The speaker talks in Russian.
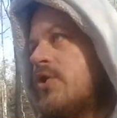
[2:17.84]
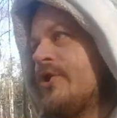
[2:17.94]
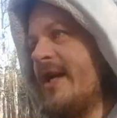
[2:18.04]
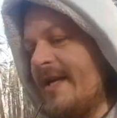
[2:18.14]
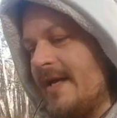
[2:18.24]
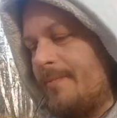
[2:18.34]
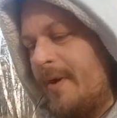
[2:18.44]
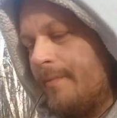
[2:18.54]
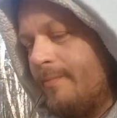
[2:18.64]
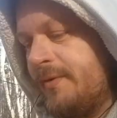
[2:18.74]
желания,
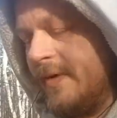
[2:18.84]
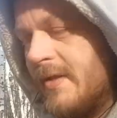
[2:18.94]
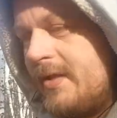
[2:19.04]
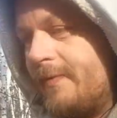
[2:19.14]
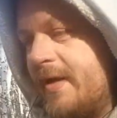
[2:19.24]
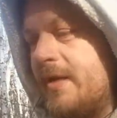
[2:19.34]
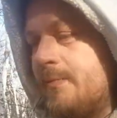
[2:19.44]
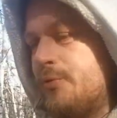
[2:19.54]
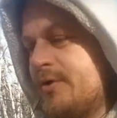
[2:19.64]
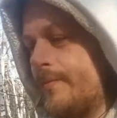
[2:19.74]
твои, твои
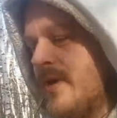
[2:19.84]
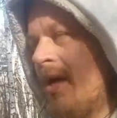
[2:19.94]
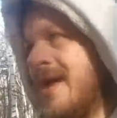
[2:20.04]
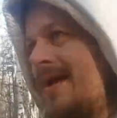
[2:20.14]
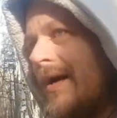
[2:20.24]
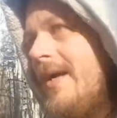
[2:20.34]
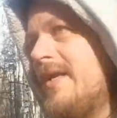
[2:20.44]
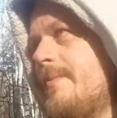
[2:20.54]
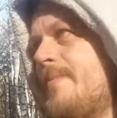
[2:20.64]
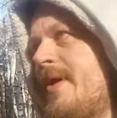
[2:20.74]
допустим,
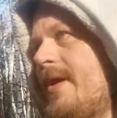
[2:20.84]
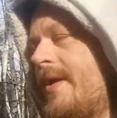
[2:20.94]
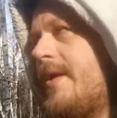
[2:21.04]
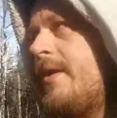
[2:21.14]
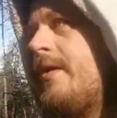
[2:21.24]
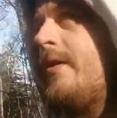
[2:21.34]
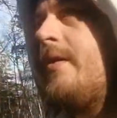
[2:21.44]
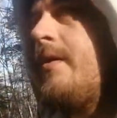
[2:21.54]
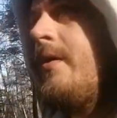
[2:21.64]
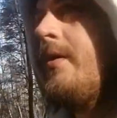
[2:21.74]
они при,
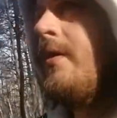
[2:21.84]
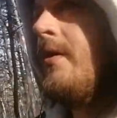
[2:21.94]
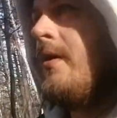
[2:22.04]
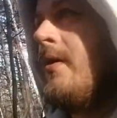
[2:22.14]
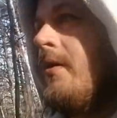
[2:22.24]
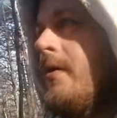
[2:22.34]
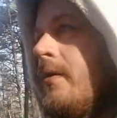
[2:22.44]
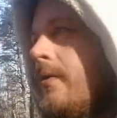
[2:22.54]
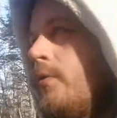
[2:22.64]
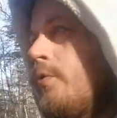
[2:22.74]

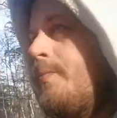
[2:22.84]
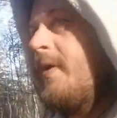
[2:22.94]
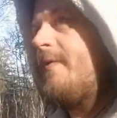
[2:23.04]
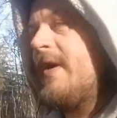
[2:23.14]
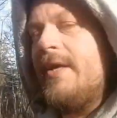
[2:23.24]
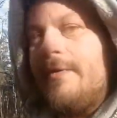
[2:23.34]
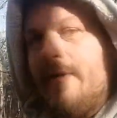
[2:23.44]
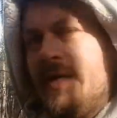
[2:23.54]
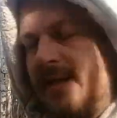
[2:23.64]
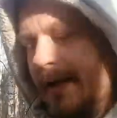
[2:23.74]
ну,
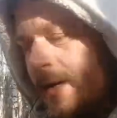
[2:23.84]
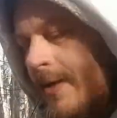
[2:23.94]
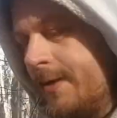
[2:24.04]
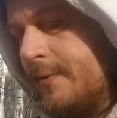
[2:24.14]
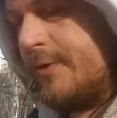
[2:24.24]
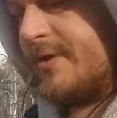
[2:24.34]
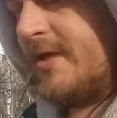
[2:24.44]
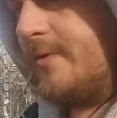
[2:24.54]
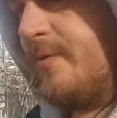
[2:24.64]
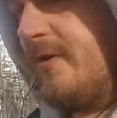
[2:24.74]
превалировали, да, то есть
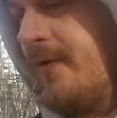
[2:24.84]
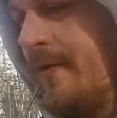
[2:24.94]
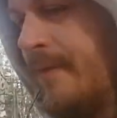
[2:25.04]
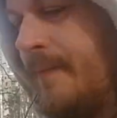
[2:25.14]
они были